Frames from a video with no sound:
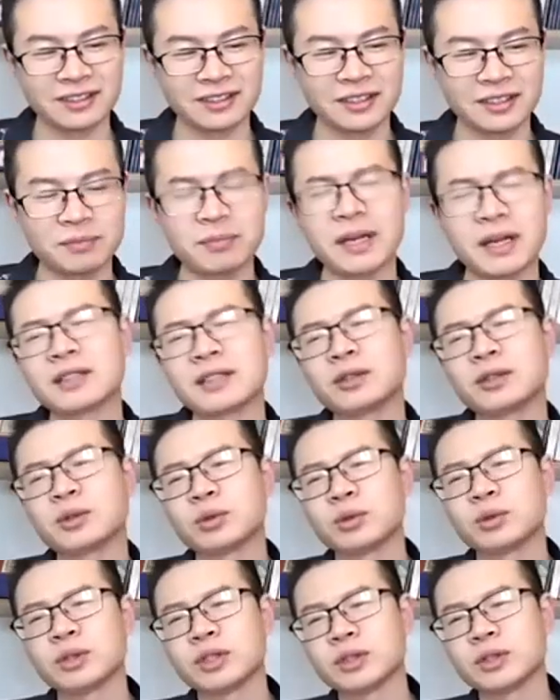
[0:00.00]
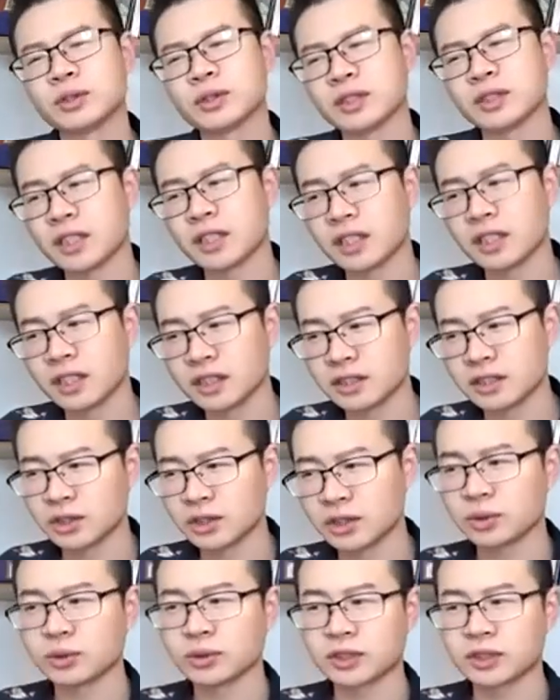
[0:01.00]
一般都会去喝
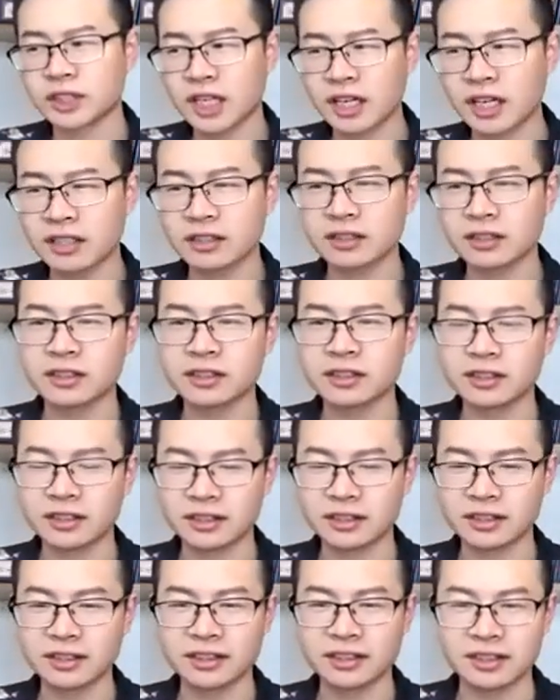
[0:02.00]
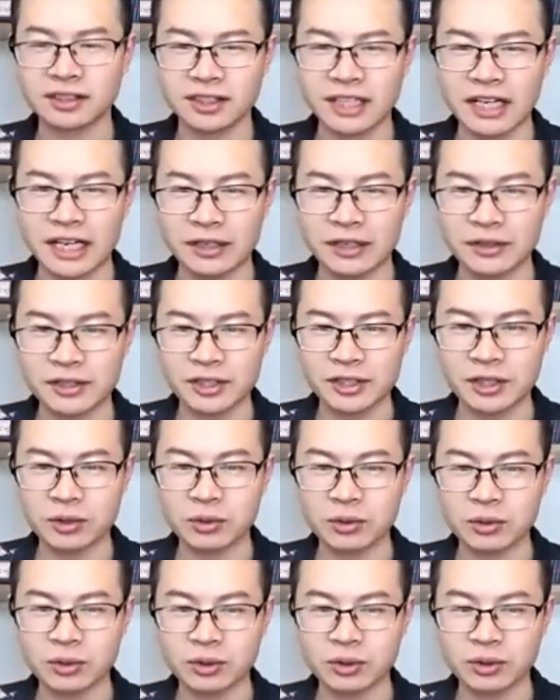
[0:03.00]
酒、唱歌，还有一些
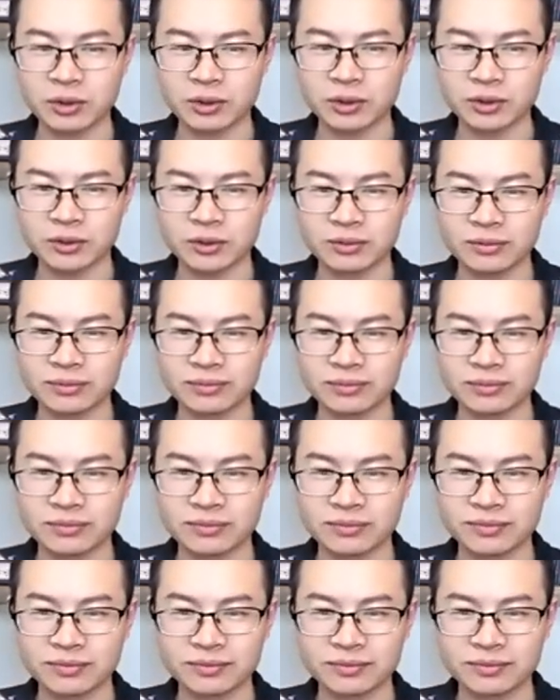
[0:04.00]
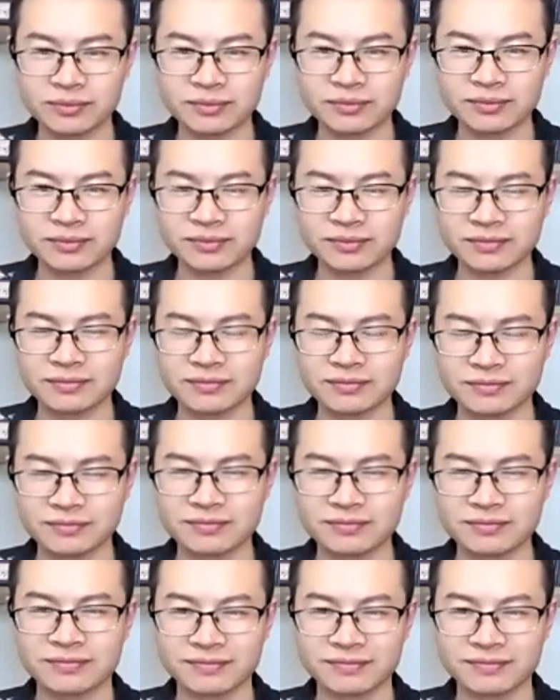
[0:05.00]
活动。嗯。